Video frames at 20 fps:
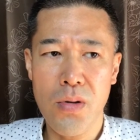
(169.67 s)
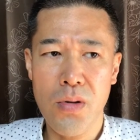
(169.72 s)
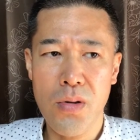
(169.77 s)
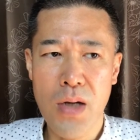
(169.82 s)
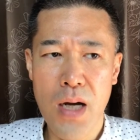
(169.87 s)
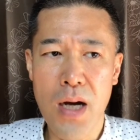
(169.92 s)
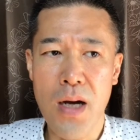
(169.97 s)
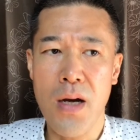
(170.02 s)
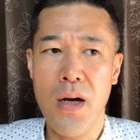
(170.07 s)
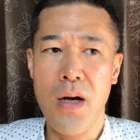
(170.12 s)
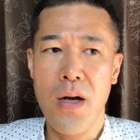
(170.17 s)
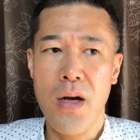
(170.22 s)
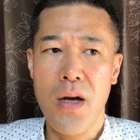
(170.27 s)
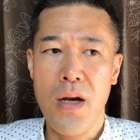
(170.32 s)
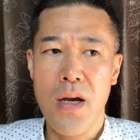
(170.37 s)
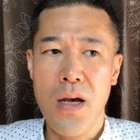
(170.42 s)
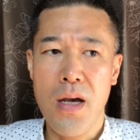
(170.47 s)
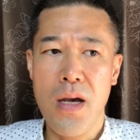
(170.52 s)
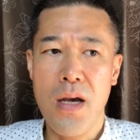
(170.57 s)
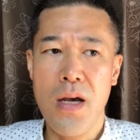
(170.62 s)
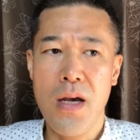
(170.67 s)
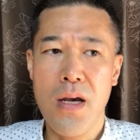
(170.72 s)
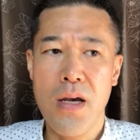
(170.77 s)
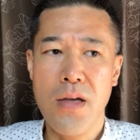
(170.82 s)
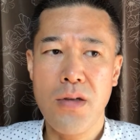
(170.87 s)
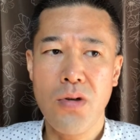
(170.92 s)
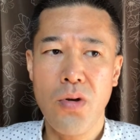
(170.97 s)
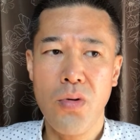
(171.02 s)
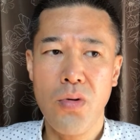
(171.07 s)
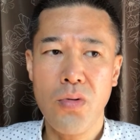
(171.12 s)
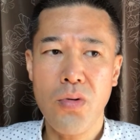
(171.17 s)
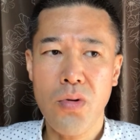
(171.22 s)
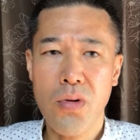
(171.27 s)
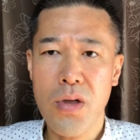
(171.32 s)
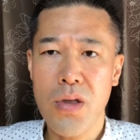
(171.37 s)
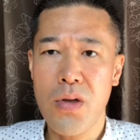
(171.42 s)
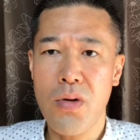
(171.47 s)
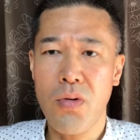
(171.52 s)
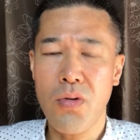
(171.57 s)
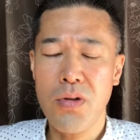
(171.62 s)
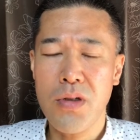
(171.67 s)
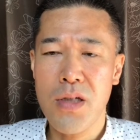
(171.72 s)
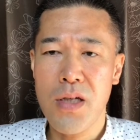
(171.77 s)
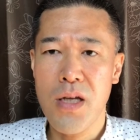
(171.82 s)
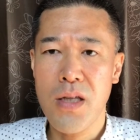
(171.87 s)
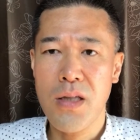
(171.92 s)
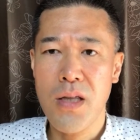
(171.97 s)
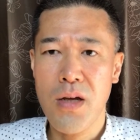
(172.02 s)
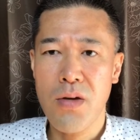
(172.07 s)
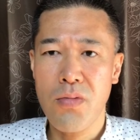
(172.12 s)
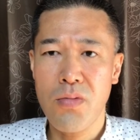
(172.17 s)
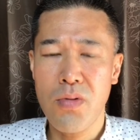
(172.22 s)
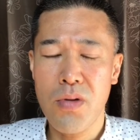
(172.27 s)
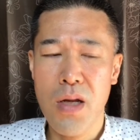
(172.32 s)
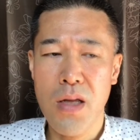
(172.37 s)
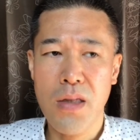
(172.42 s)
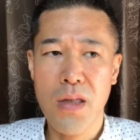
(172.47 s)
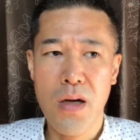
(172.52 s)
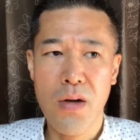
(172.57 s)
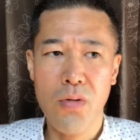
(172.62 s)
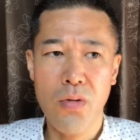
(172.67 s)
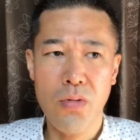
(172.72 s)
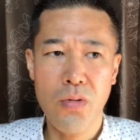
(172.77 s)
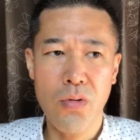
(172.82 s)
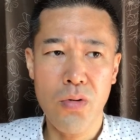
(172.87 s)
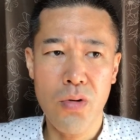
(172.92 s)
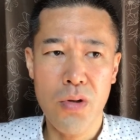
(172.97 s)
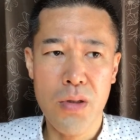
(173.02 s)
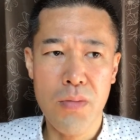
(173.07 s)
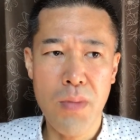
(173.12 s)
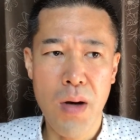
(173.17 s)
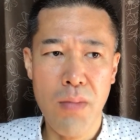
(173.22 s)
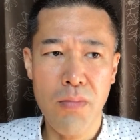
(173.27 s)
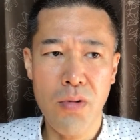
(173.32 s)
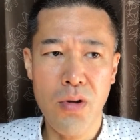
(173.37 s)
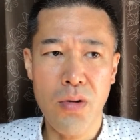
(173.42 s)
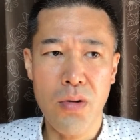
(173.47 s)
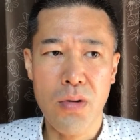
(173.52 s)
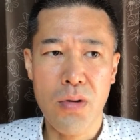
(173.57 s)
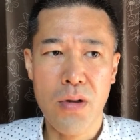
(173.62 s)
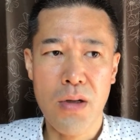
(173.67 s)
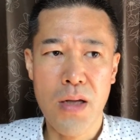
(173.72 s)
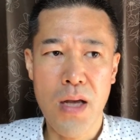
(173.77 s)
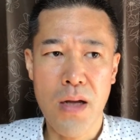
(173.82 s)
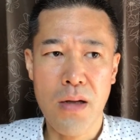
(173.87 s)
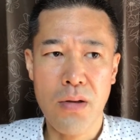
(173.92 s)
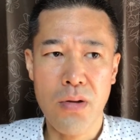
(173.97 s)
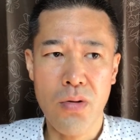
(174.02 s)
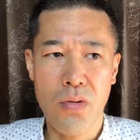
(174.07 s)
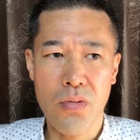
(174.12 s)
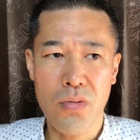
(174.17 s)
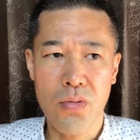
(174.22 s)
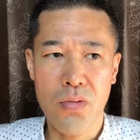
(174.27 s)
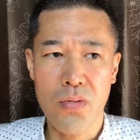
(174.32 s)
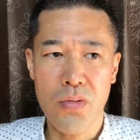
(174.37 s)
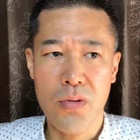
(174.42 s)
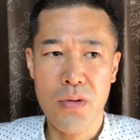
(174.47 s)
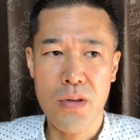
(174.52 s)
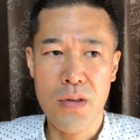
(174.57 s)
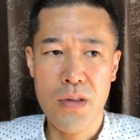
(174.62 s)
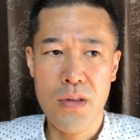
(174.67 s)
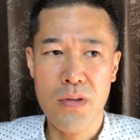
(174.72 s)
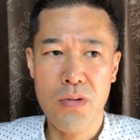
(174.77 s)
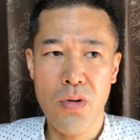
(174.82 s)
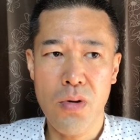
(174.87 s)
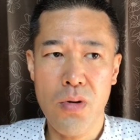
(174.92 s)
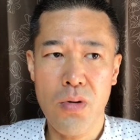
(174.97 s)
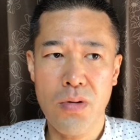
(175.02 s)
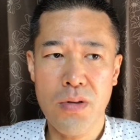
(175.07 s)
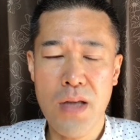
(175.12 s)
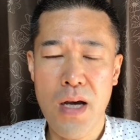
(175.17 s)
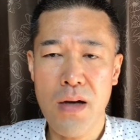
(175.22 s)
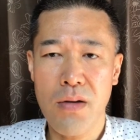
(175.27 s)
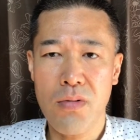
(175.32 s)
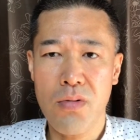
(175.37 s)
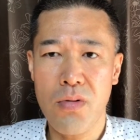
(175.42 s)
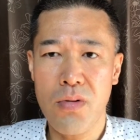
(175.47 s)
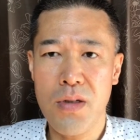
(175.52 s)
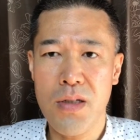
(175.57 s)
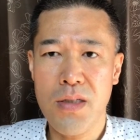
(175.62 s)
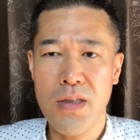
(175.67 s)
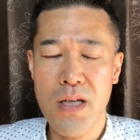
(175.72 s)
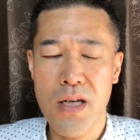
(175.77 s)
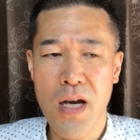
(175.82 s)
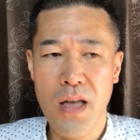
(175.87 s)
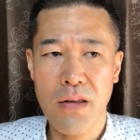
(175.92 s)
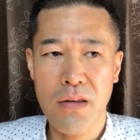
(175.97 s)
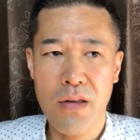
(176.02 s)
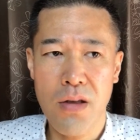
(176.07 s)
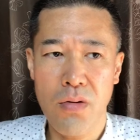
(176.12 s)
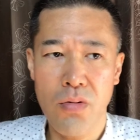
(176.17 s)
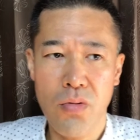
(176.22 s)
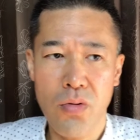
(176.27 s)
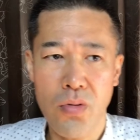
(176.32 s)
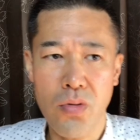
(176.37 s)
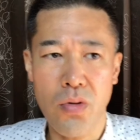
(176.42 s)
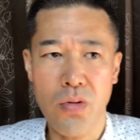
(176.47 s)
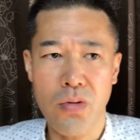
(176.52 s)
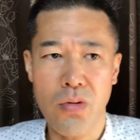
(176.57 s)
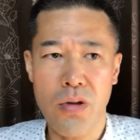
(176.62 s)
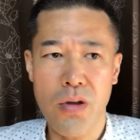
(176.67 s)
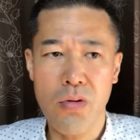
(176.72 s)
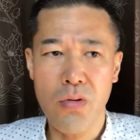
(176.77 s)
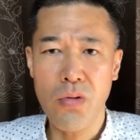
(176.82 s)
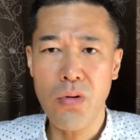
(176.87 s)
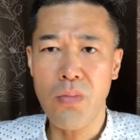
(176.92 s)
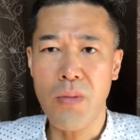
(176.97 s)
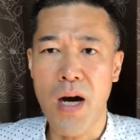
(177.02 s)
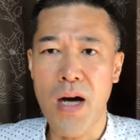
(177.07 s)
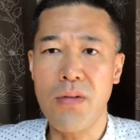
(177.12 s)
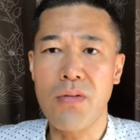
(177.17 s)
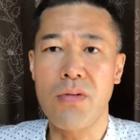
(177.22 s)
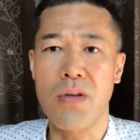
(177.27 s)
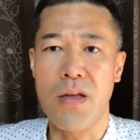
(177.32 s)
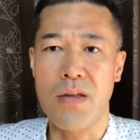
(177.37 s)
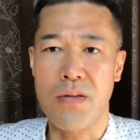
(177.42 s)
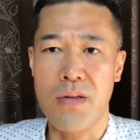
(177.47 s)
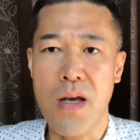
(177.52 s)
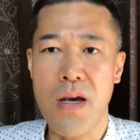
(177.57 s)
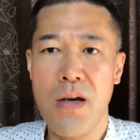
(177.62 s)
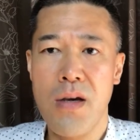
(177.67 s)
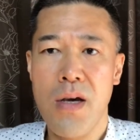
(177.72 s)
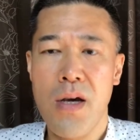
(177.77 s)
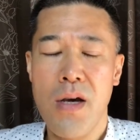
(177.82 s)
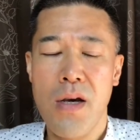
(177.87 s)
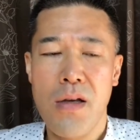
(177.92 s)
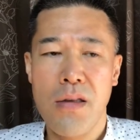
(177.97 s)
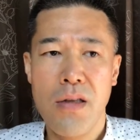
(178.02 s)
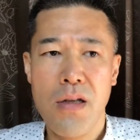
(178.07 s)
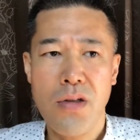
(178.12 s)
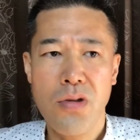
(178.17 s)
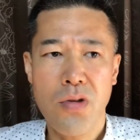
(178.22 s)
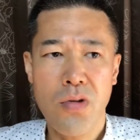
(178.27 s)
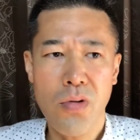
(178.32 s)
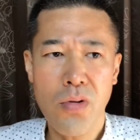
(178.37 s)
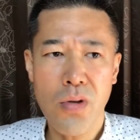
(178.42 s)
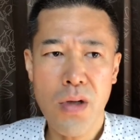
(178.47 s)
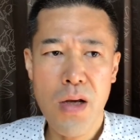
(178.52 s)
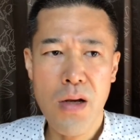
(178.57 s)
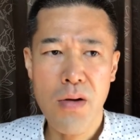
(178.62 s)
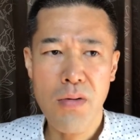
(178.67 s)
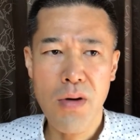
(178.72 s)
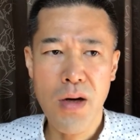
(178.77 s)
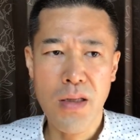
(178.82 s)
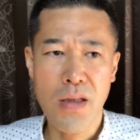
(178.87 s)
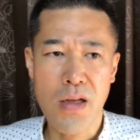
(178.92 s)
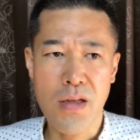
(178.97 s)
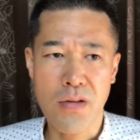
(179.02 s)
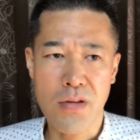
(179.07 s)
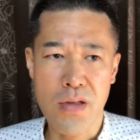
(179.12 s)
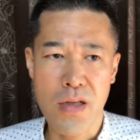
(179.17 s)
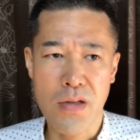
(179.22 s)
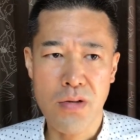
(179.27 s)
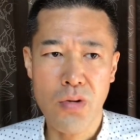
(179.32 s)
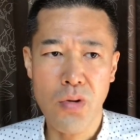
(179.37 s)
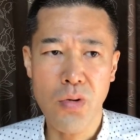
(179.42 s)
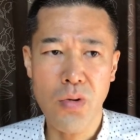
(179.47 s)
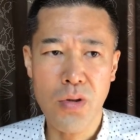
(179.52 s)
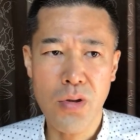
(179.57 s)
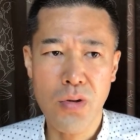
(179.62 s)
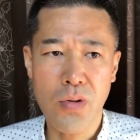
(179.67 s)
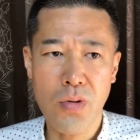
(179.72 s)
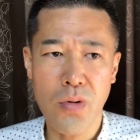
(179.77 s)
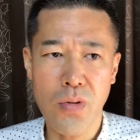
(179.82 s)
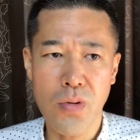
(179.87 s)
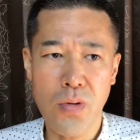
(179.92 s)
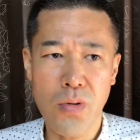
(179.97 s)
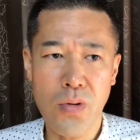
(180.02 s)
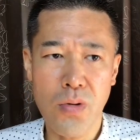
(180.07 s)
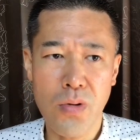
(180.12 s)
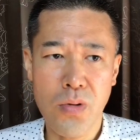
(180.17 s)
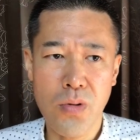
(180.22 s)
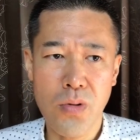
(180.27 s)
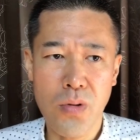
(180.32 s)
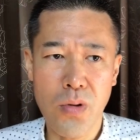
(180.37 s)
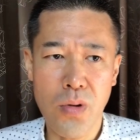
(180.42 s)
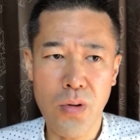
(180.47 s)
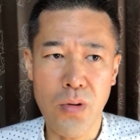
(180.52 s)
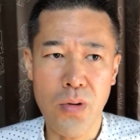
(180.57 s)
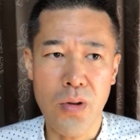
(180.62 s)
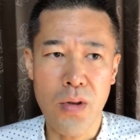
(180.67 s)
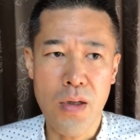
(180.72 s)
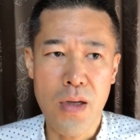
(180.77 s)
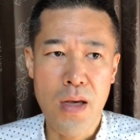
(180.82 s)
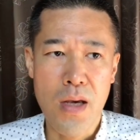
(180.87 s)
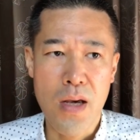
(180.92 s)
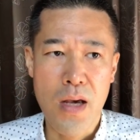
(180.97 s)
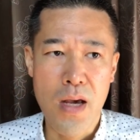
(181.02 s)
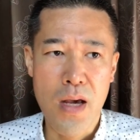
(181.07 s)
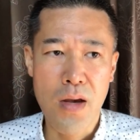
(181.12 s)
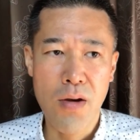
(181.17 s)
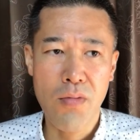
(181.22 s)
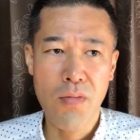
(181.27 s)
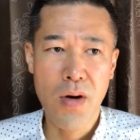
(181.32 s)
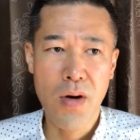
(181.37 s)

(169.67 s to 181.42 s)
が、その時に教えてくれたことを今も結局それを参考にしてやってることっていうのもあるんですね。でそれはですね、その人との縁